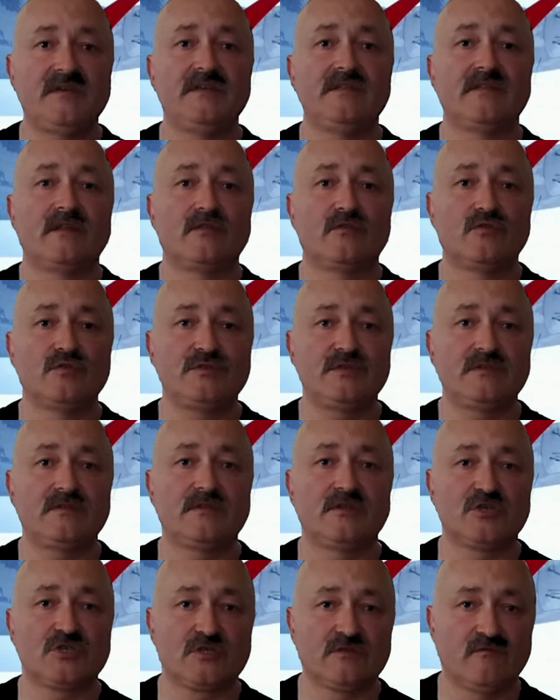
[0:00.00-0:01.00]
и наносит
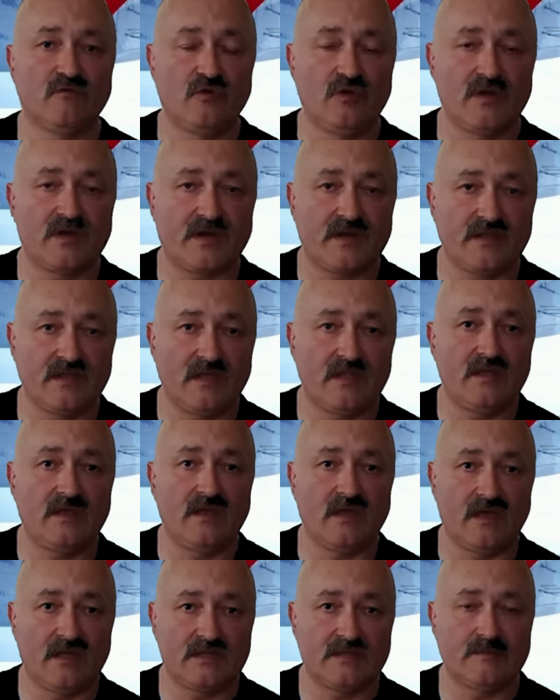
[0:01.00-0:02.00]
ножевое
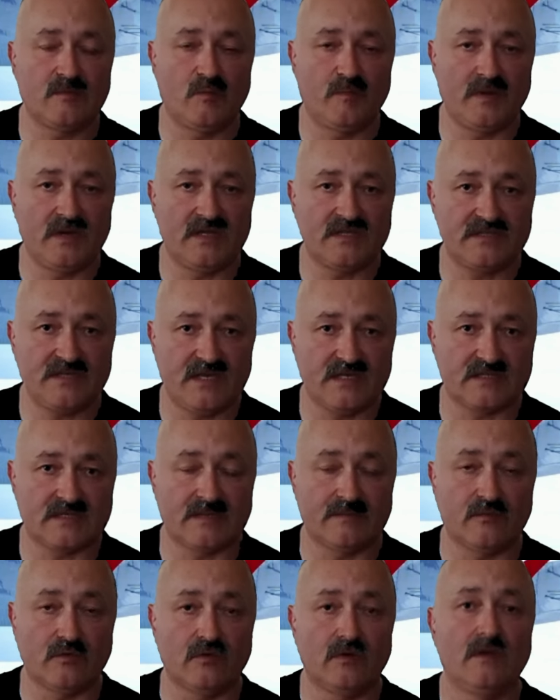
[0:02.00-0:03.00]
ранение этому
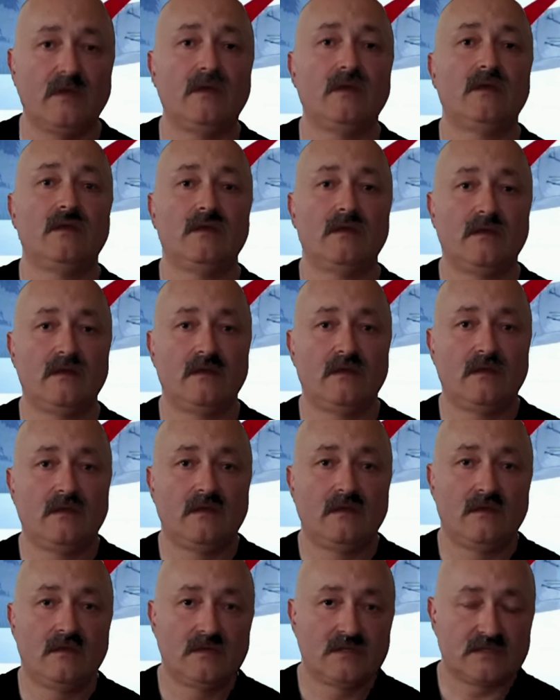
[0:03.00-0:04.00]
полицейскому.
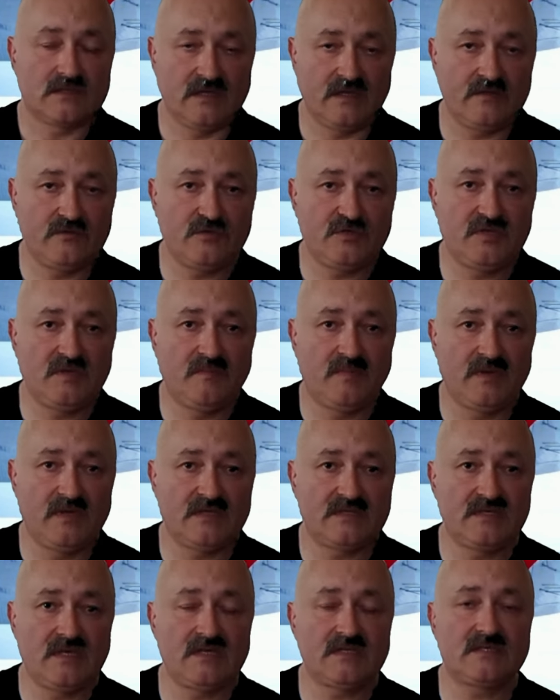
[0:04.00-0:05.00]
Следующий
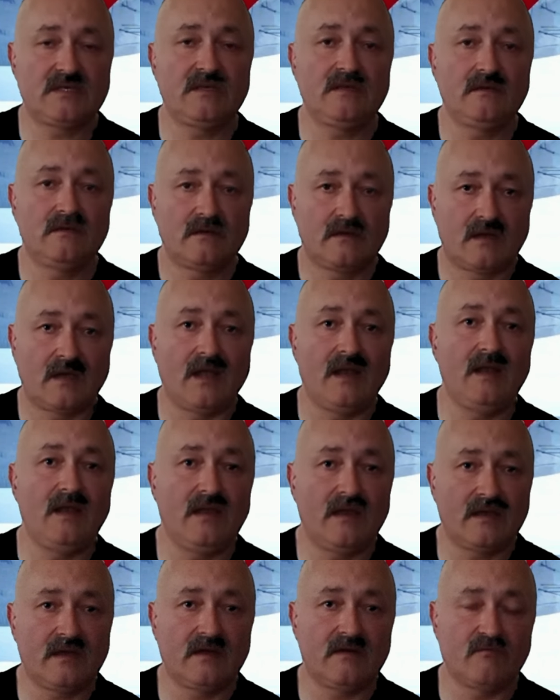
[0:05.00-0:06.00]
полицейский,
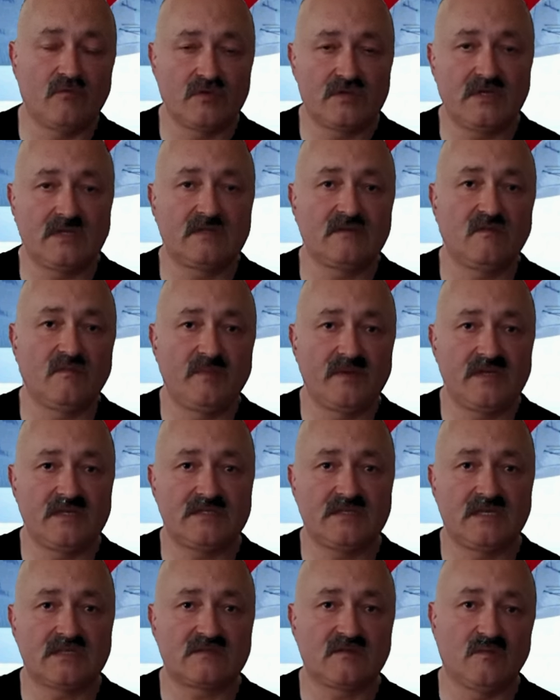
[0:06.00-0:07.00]
коллега вот этого
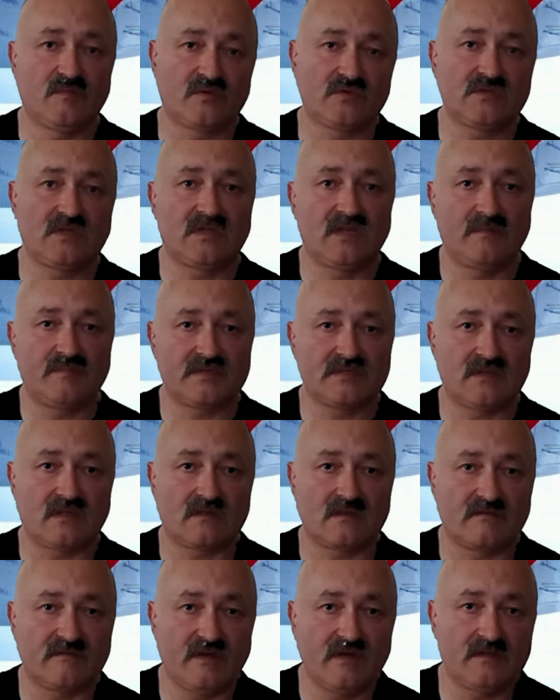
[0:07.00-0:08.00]
полицейского, просто-напросто
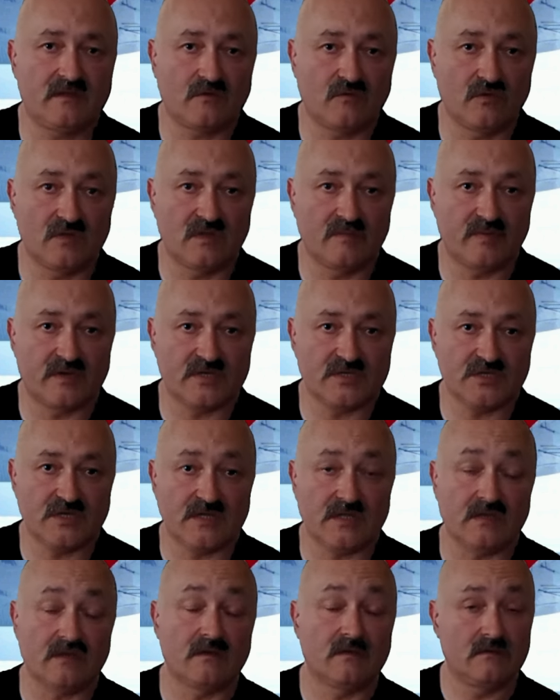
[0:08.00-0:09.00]
открывает огонь на
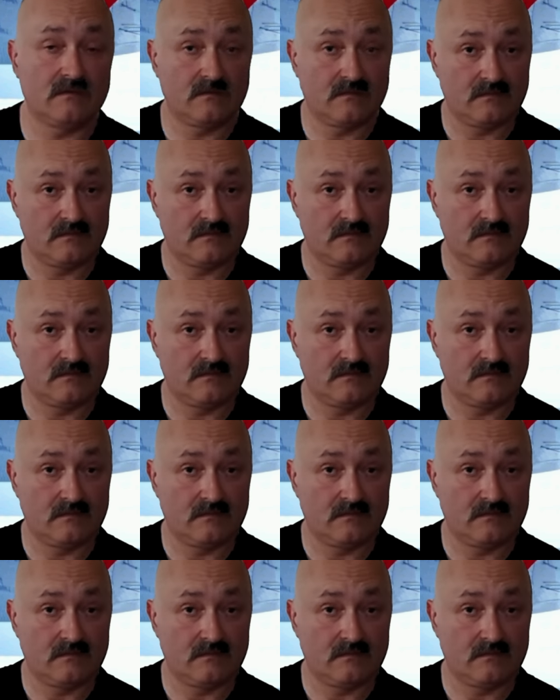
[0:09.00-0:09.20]
поражение.